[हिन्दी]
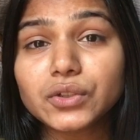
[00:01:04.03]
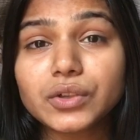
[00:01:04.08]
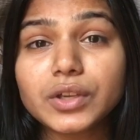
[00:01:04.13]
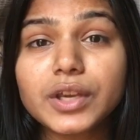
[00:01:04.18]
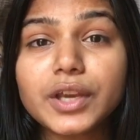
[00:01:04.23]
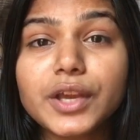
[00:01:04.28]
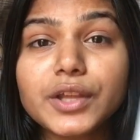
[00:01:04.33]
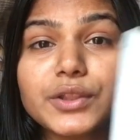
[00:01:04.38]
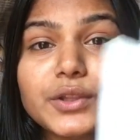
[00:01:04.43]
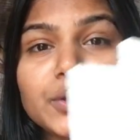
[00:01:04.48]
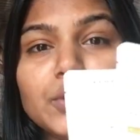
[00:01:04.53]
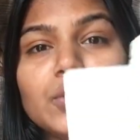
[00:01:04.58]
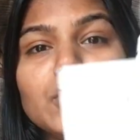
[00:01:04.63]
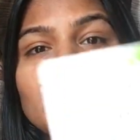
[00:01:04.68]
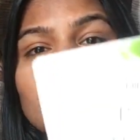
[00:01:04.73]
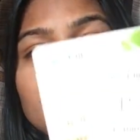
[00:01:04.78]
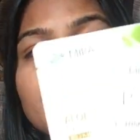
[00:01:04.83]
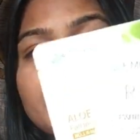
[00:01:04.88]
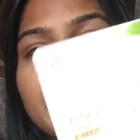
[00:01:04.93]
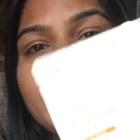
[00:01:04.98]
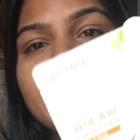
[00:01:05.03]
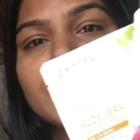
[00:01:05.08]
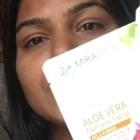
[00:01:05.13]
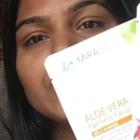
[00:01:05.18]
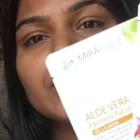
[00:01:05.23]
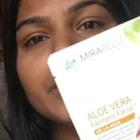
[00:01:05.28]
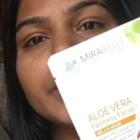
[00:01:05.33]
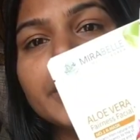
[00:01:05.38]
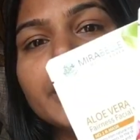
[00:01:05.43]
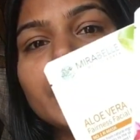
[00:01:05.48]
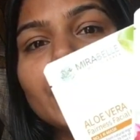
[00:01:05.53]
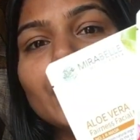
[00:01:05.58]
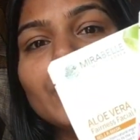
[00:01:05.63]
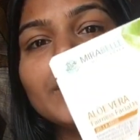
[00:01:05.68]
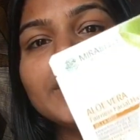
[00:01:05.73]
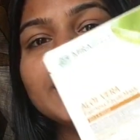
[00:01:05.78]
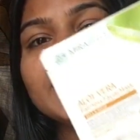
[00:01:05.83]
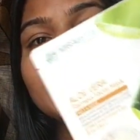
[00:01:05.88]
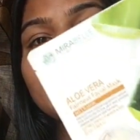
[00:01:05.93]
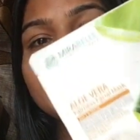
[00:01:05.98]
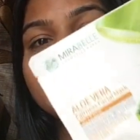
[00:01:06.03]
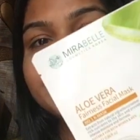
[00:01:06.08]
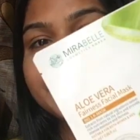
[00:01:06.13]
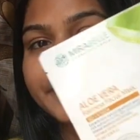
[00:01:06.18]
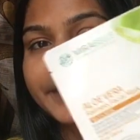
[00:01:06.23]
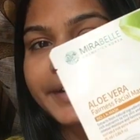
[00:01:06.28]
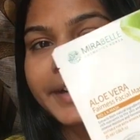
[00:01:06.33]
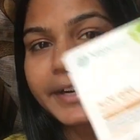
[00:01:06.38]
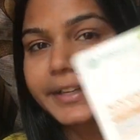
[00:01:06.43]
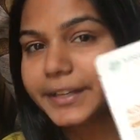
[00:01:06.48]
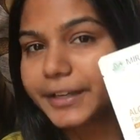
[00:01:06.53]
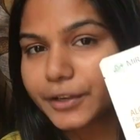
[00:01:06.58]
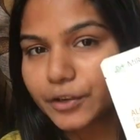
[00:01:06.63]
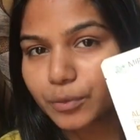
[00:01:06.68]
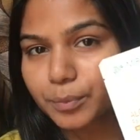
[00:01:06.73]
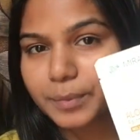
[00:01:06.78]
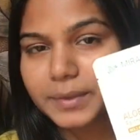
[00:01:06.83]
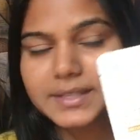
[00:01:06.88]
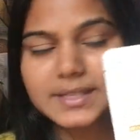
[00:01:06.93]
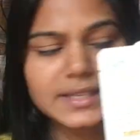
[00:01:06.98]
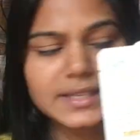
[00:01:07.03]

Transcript: कि ये तीनों को प्राइस जो है ओनली हंड्रेड हंड्रेड रुपीज़